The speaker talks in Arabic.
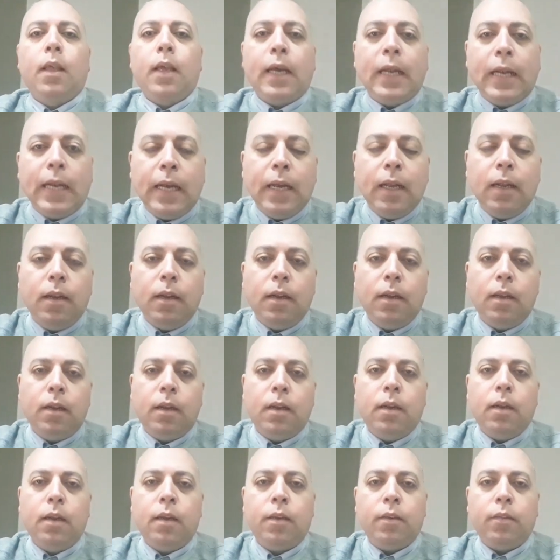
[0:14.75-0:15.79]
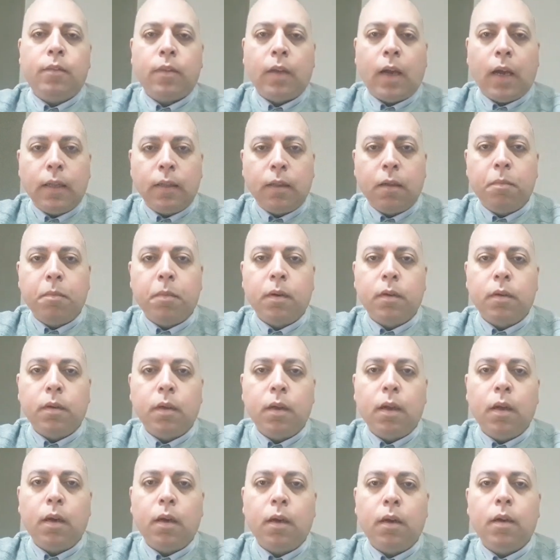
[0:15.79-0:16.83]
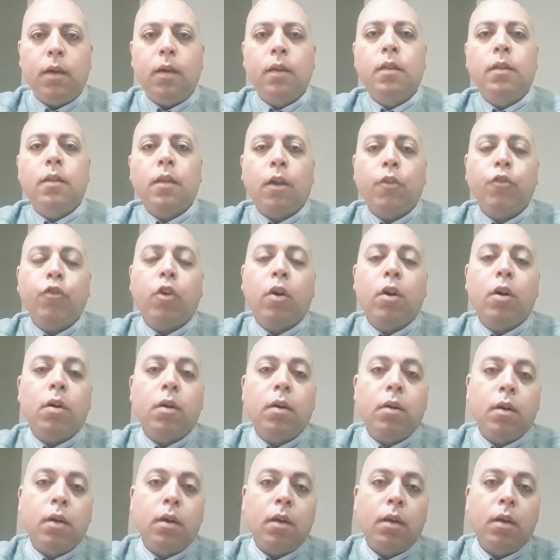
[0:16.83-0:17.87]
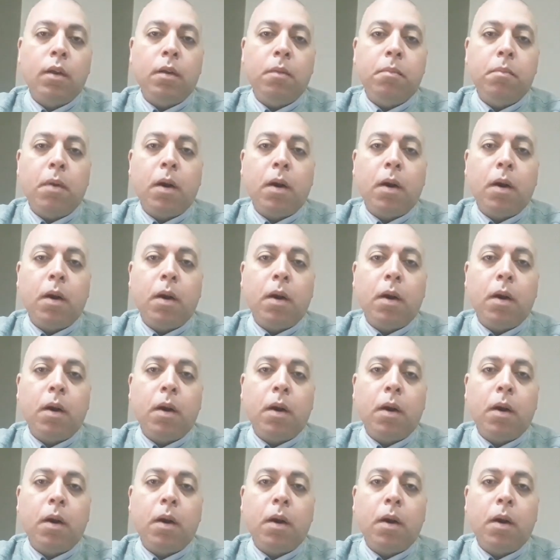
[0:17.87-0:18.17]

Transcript: خلال الساعات الماضية انتشر آه،